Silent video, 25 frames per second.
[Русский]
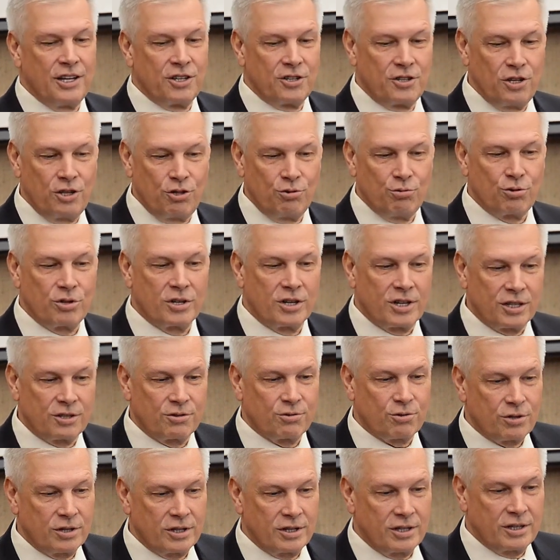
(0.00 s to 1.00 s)
те люди,
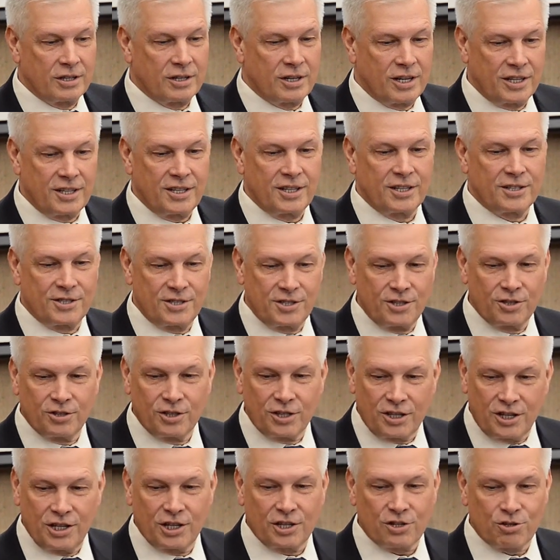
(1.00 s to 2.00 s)
которые хотят
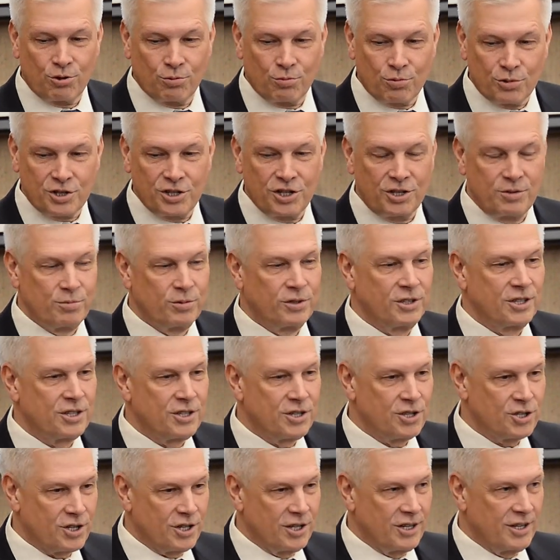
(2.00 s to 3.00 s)
сделать так, чтобы жить было
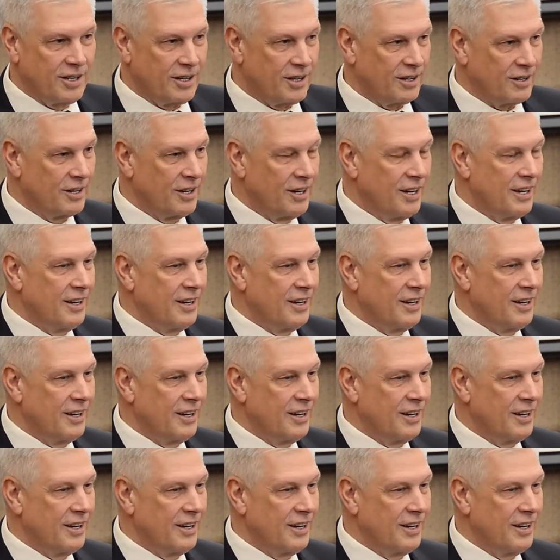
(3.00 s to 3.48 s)
тяжелее.